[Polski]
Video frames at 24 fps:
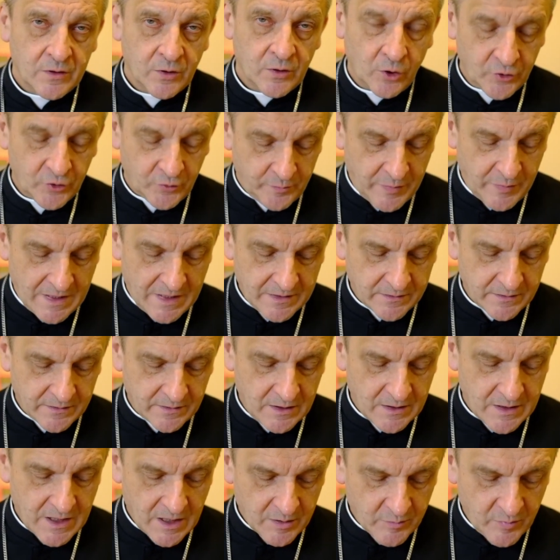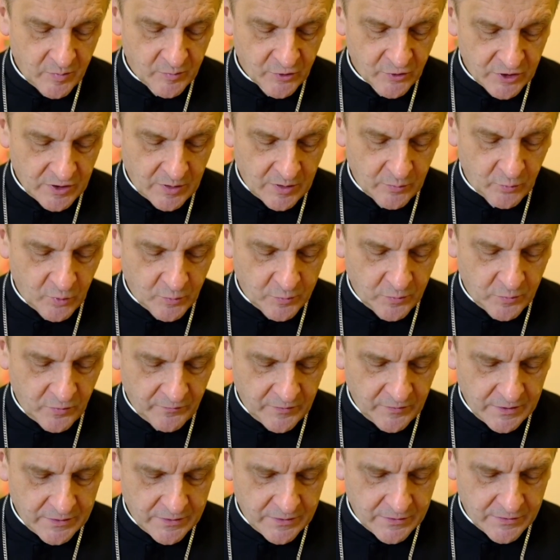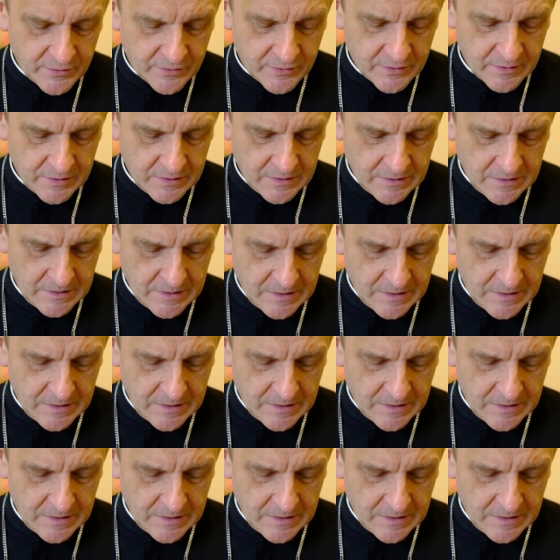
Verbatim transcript: odpadki, tak by można było powiedzieć.